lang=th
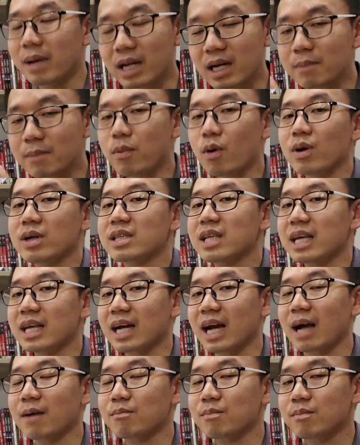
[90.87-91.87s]
เป็นเรื่องปกติ
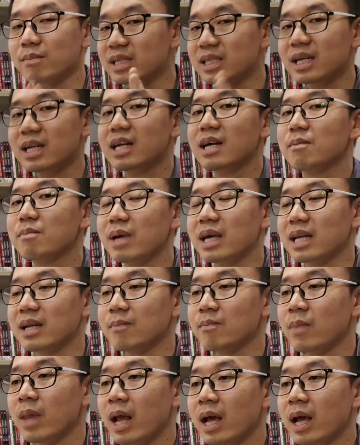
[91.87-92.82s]
ครับไม่ใช่เรื่องผิด